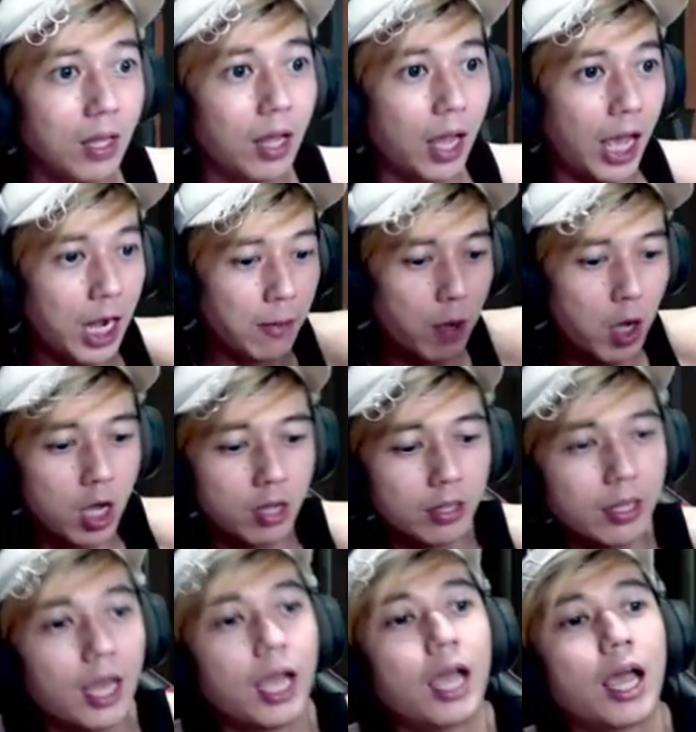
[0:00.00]
Halo bu, eh,
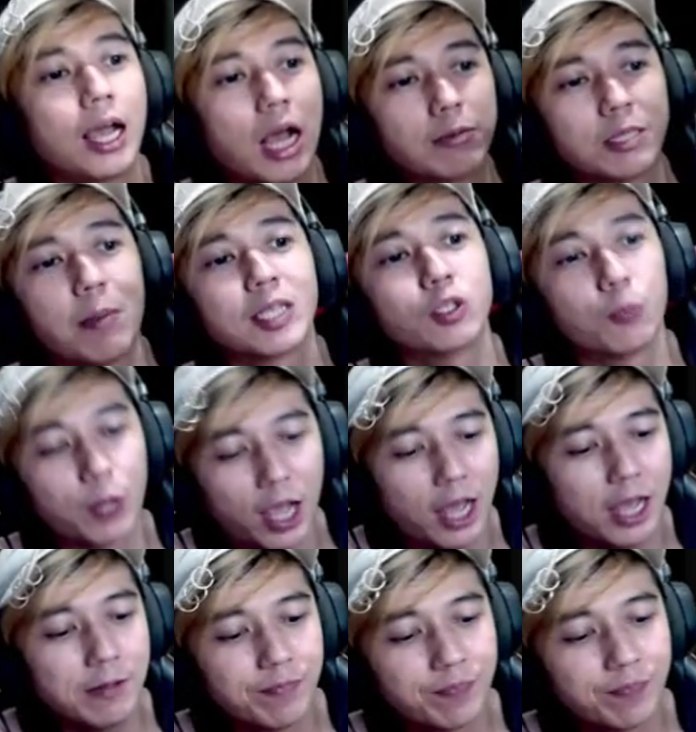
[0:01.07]
nggak uh, bisa masuk ya?